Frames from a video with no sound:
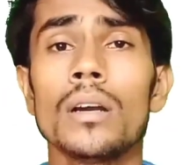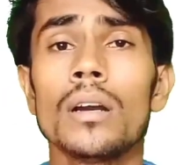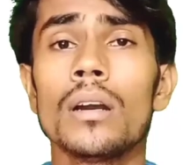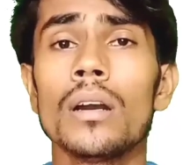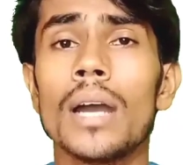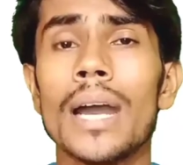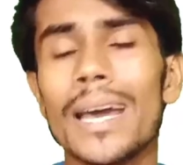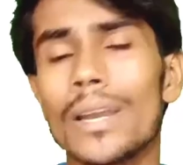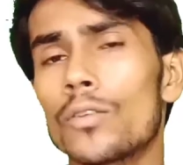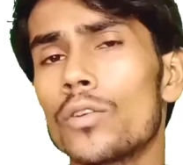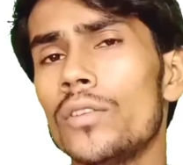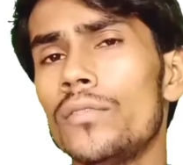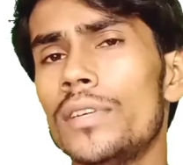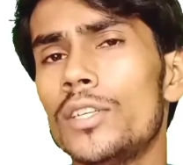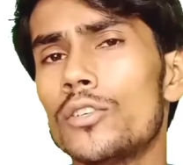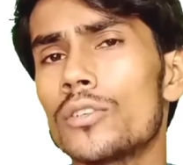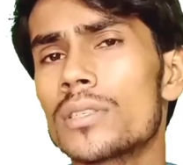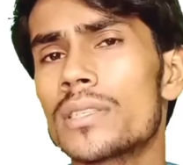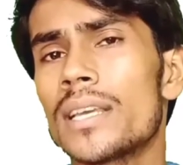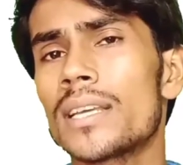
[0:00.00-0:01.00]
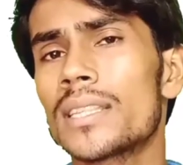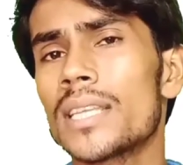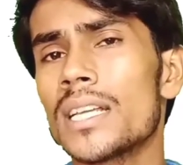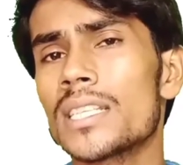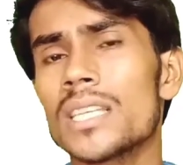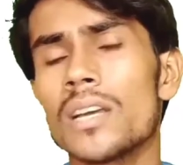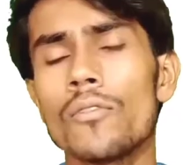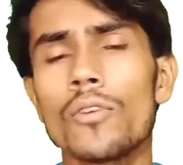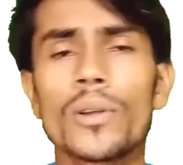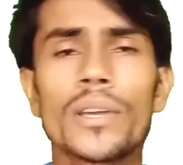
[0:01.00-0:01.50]
आ, हर कोई वीडियोस देखता
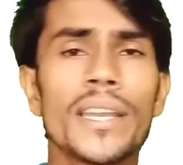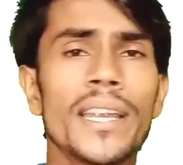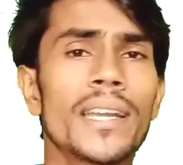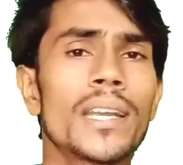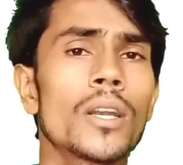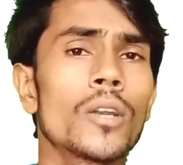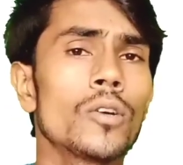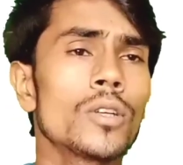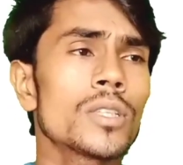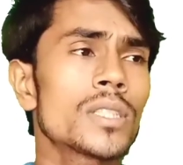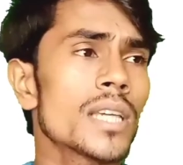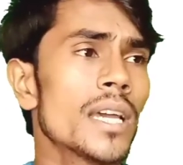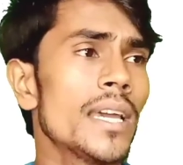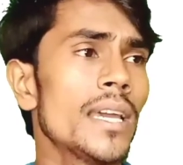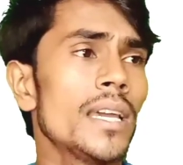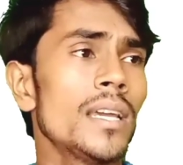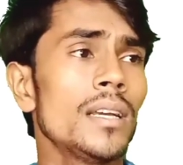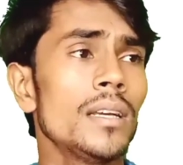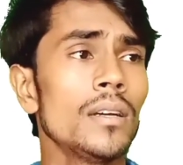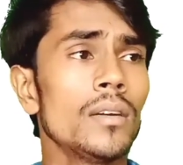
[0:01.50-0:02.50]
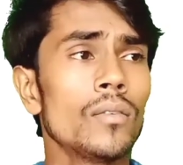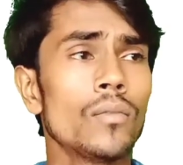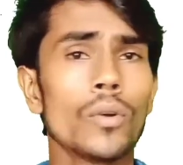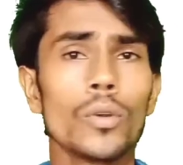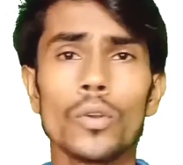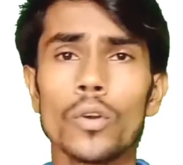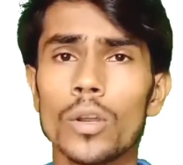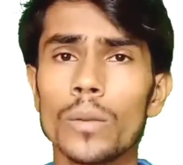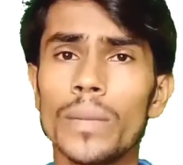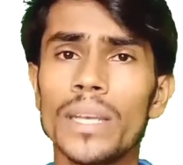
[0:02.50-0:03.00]
है चाहे वो क्रिएटर हो चाहे
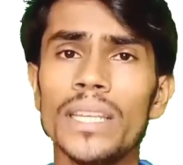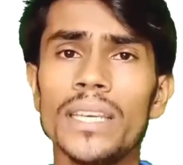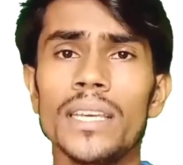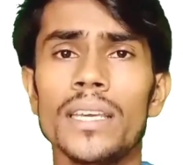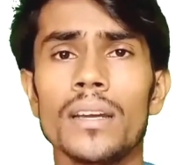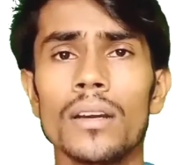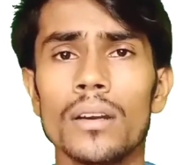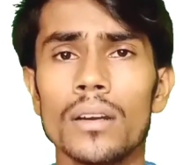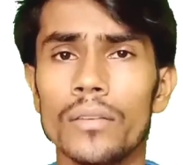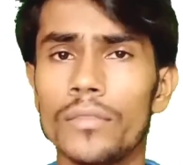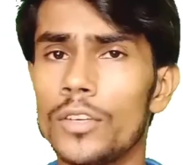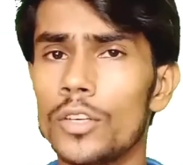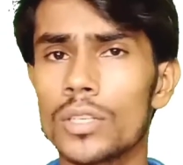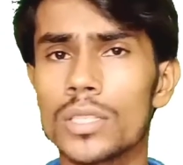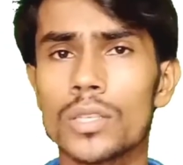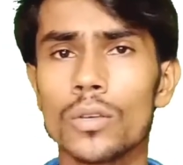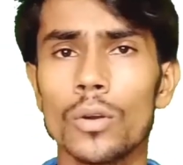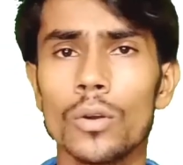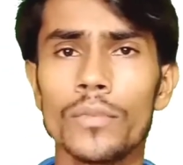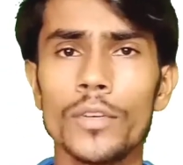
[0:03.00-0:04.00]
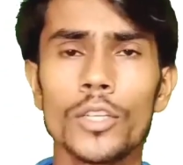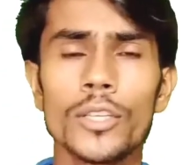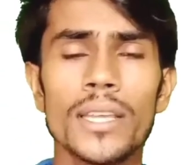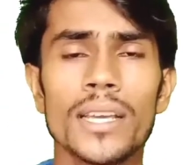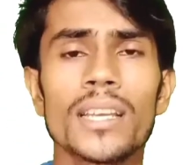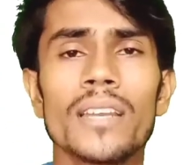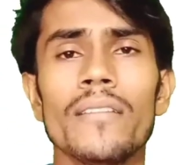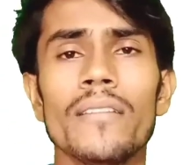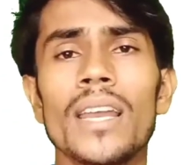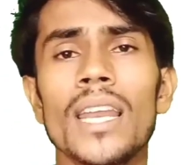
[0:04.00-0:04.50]
वो नॉर्मली व्यूअर्स हो
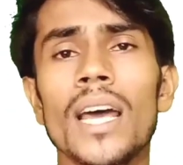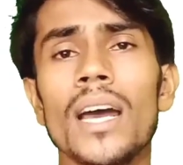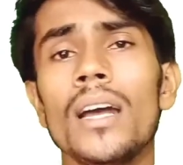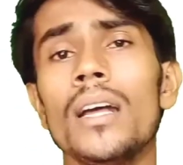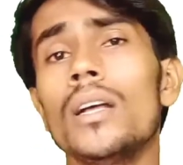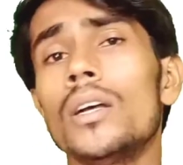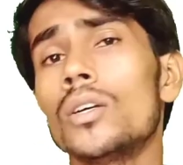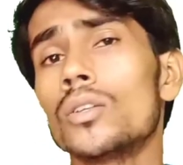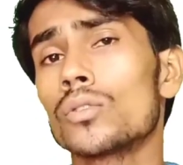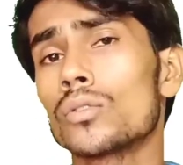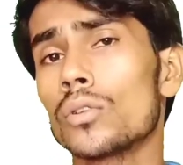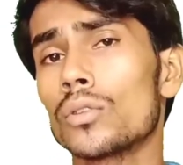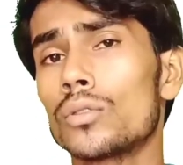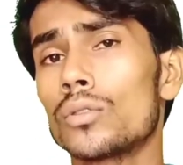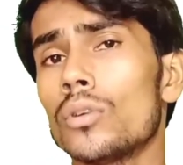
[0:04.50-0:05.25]
वीडियो देखने वाला तो